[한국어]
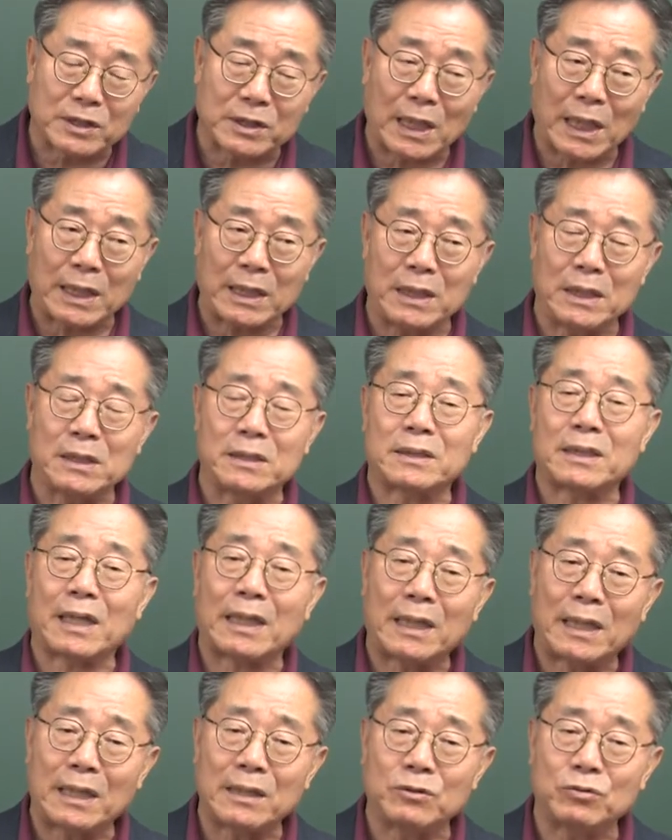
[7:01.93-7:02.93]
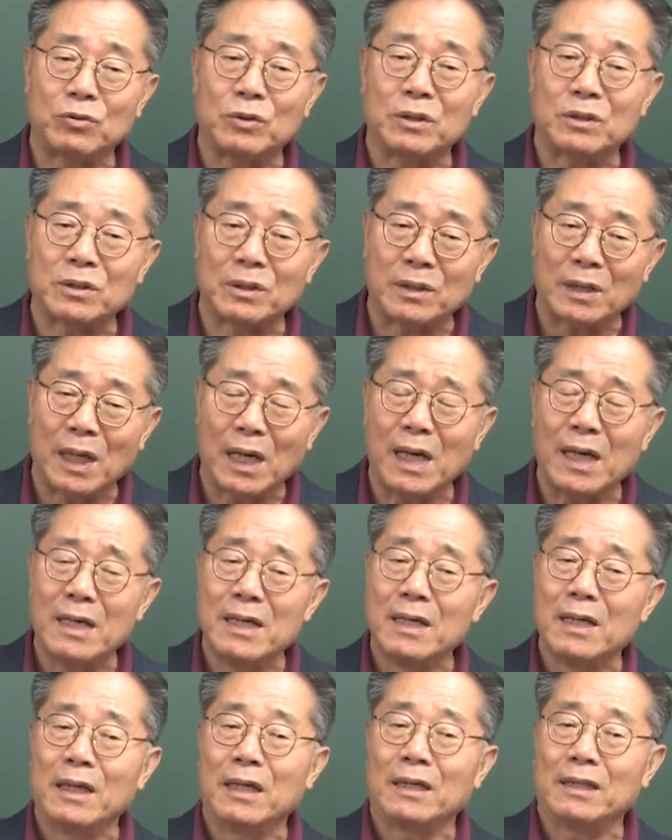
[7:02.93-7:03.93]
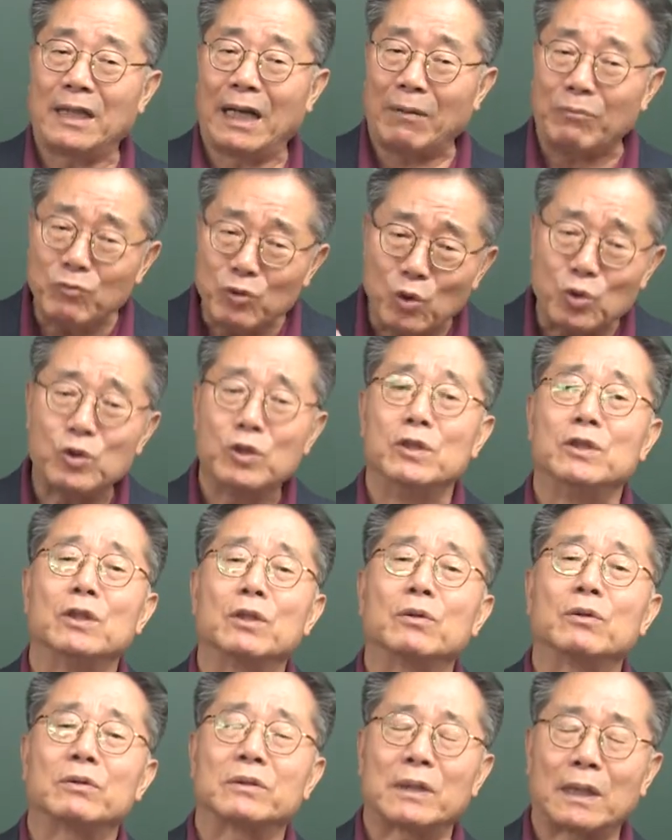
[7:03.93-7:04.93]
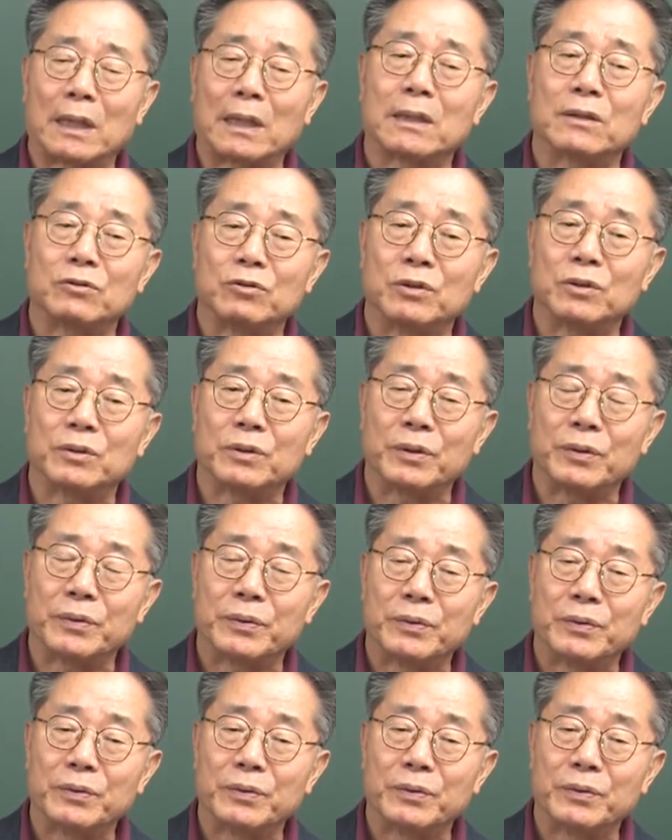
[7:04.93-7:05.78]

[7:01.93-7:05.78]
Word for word: 자기를 사랑할 수 있어야 남도 진정으로 사랑할 수 있어요.